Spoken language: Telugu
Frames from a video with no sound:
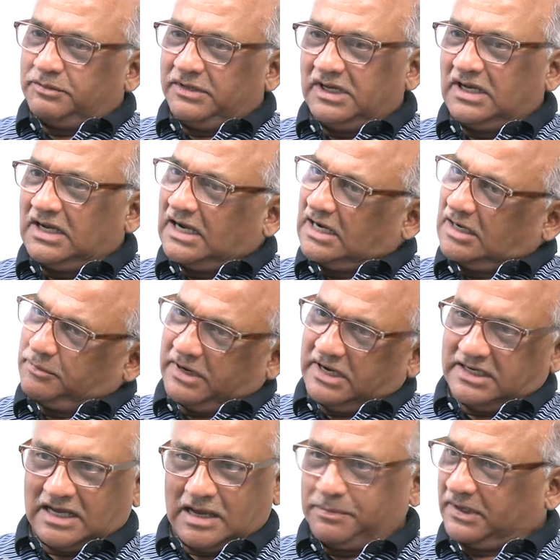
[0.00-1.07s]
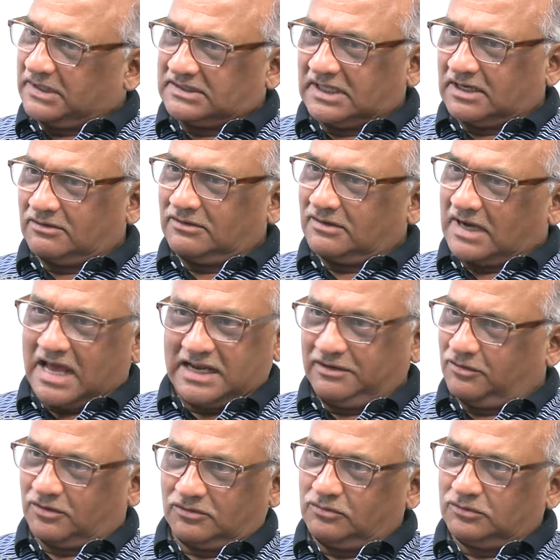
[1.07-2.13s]
మిగిలిన వాళ్ళని బయట ఆపేస్తారు
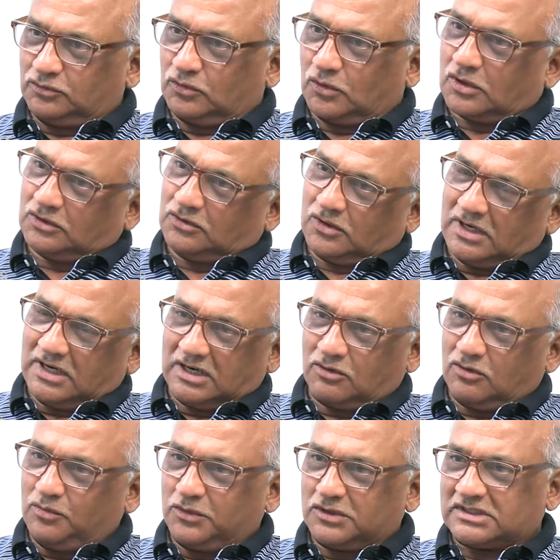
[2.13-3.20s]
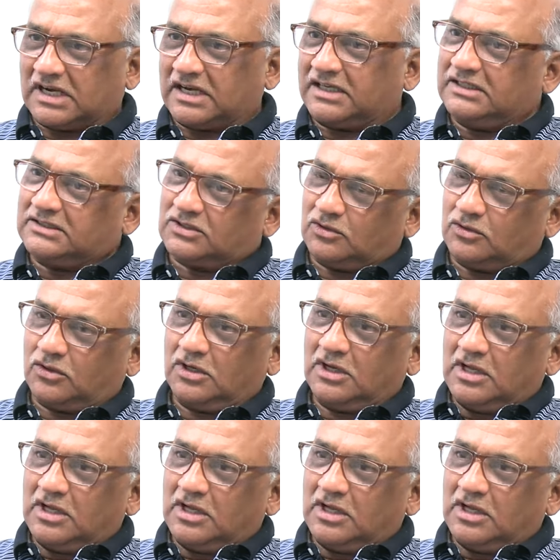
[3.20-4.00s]
రానివ్వరు దూరం దూరంగా రెండు మూడు సర్కిల్స్లో